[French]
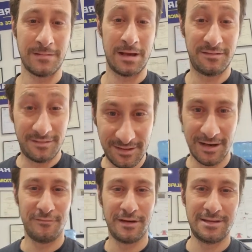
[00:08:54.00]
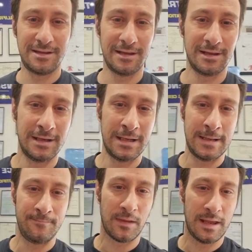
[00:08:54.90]
C'est ça la vérité.
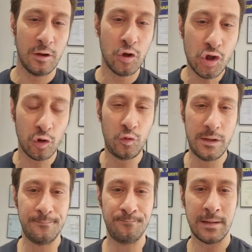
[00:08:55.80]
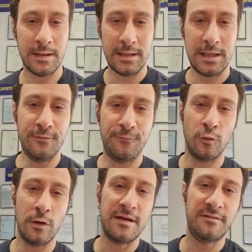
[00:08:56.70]
Et aujourd'hui, il faut
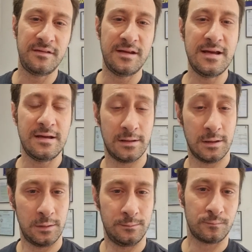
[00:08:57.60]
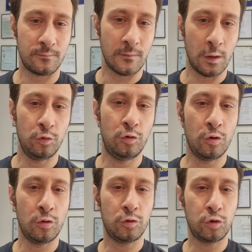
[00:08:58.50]
essayer
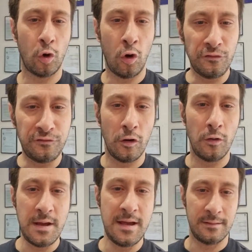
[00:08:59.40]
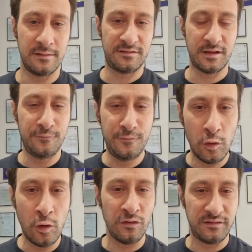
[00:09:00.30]
de transformer cette
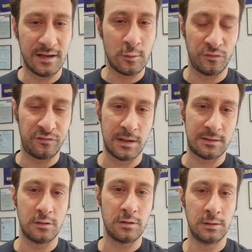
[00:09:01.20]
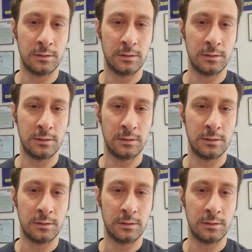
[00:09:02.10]
violence des consommateurs